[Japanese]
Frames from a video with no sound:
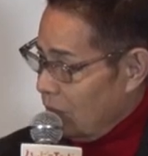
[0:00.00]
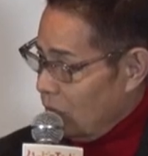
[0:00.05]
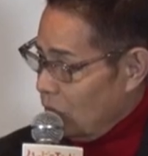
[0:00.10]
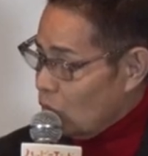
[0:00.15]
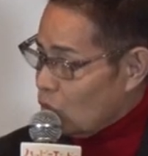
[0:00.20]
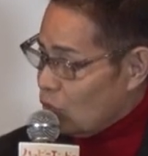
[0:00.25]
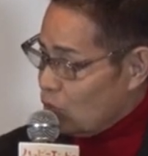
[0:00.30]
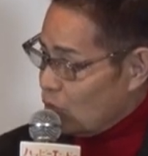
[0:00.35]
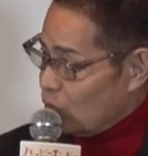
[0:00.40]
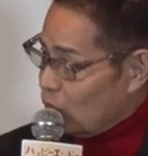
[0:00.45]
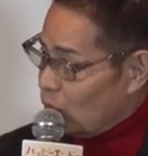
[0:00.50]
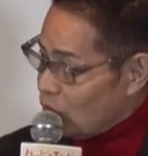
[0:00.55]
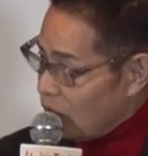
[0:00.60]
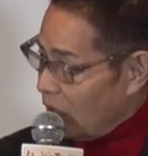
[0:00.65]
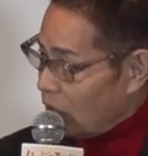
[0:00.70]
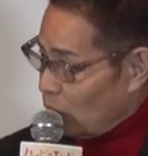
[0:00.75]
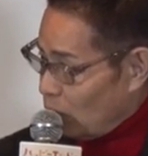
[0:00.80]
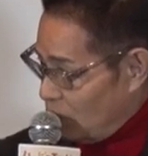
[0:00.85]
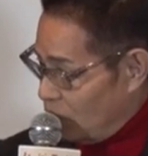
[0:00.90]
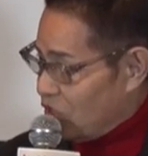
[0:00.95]
よんじゅうごさ
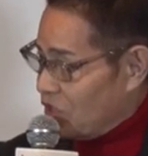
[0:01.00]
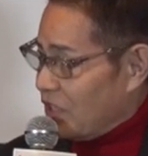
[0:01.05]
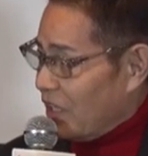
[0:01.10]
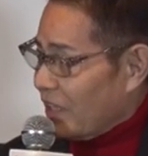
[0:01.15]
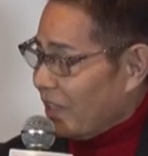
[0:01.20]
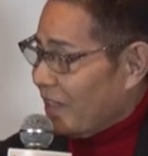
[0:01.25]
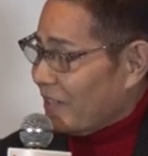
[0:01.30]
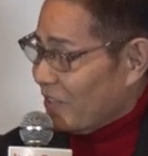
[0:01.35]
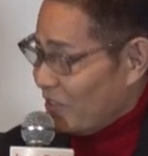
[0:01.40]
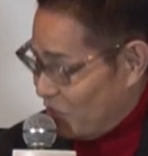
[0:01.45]
い年下なんで